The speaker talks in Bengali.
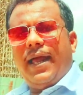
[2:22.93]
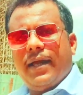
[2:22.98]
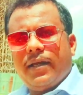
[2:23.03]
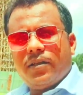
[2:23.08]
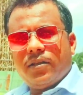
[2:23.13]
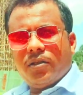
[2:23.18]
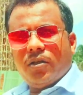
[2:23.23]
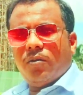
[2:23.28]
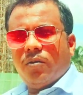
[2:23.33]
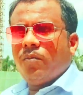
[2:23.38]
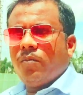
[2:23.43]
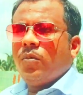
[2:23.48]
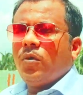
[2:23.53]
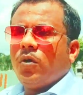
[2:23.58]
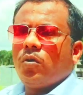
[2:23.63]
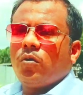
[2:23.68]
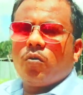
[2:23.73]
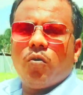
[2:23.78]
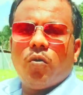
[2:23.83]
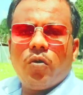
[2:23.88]
একদম
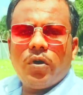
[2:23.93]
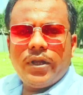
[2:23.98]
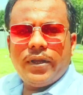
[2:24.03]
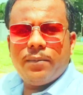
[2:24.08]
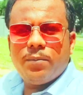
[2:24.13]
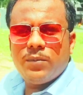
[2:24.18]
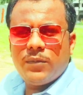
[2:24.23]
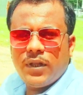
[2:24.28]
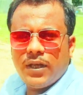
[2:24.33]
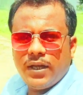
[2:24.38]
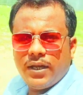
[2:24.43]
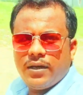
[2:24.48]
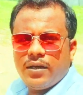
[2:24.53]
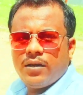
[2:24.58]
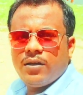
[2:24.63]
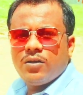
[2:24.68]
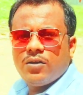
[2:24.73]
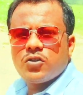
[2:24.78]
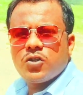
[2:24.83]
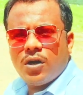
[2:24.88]
গরিবদের
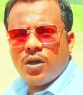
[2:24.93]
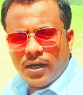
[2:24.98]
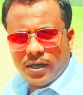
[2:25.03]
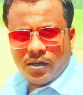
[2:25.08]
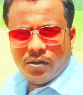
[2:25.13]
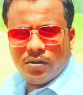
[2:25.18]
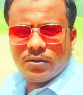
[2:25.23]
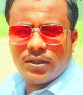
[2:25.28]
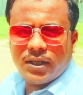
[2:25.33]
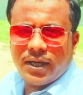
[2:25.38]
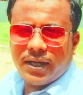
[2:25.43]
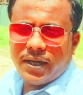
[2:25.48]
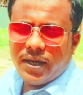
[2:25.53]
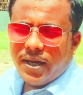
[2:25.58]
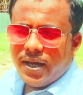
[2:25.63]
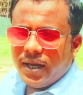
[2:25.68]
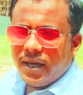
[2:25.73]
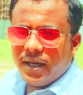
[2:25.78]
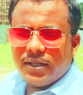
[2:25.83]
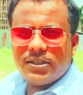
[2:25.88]
সহায়তায়
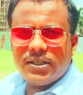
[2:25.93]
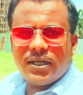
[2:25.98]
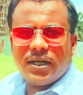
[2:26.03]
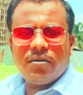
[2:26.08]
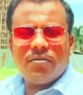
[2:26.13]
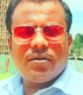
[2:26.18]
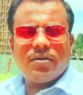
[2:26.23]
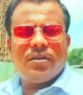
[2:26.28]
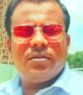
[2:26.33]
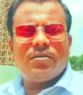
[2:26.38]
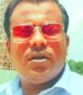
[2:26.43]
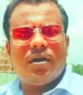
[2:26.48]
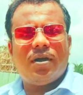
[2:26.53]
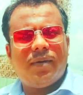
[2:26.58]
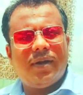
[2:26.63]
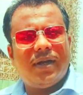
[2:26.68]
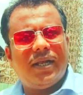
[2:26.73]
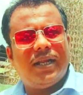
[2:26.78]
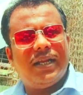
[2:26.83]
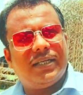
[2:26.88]
এছাড়াও কিন্তু
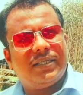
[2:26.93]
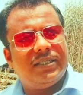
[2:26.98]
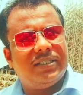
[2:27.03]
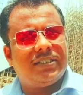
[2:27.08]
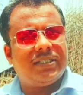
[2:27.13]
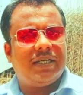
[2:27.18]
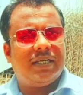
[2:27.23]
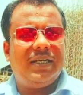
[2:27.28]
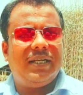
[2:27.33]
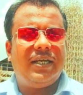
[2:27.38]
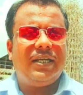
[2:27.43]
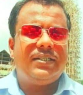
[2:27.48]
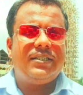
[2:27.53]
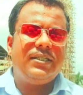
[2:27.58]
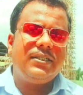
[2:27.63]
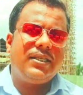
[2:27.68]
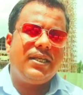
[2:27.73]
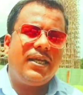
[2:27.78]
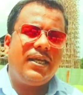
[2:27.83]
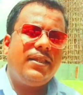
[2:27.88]
আমার আরেকটি চ্যানেল আছে
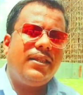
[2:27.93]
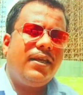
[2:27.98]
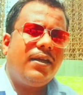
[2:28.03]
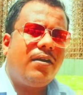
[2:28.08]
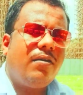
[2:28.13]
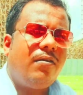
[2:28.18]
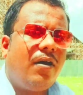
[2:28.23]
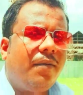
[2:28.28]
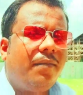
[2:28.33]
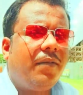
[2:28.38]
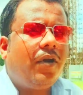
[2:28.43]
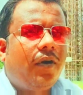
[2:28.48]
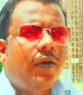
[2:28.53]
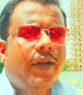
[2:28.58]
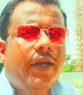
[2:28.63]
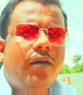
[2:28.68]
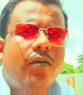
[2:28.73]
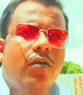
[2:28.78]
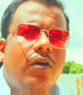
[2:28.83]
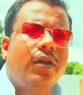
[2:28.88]
সেখান থেকেও আমি
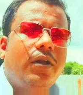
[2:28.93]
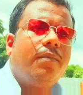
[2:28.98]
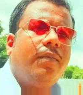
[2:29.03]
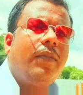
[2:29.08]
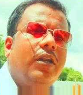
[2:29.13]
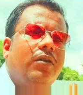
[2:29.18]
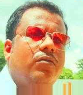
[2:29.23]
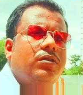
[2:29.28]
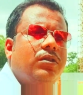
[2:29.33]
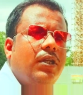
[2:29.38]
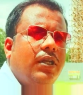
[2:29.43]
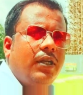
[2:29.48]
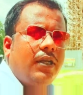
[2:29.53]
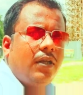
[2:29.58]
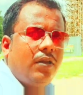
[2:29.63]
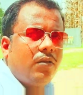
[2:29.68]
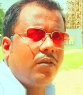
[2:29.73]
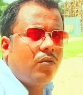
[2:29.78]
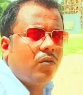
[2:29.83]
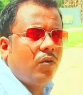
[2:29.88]
অনেক গরিব মানুষদের
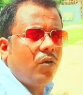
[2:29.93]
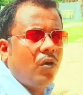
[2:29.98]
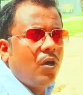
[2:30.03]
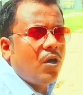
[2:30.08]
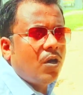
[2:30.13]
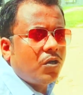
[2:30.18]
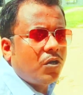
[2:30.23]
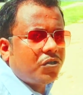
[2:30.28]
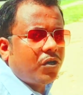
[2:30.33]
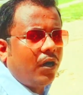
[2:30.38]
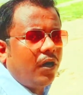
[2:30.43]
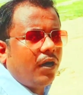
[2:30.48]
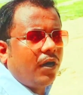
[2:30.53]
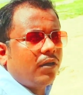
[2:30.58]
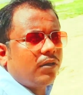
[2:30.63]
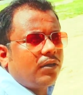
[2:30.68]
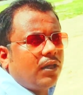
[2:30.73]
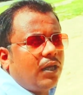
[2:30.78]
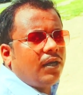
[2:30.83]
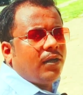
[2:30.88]
কিন্তু
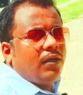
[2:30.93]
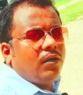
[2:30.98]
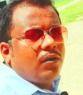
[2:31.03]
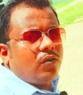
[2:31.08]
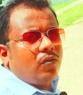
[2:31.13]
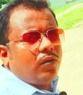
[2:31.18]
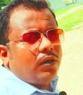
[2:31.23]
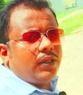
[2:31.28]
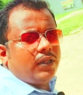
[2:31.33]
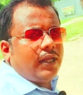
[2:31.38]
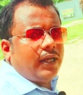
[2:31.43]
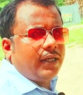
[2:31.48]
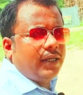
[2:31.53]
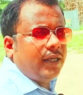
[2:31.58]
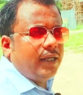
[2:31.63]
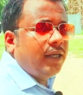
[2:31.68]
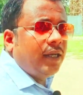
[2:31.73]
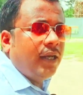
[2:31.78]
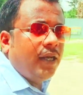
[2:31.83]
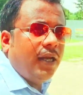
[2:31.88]
সহায়তা করে
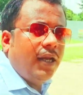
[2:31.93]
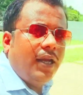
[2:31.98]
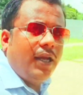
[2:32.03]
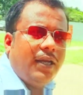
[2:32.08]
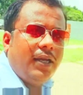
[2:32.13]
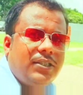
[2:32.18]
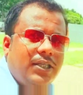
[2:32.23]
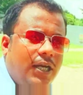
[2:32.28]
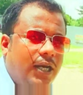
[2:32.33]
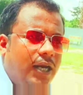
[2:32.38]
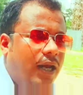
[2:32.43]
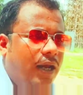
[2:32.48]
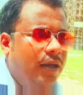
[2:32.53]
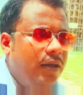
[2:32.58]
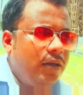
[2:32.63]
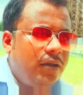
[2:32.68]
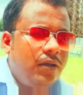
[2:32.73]
থাকি এছাড়া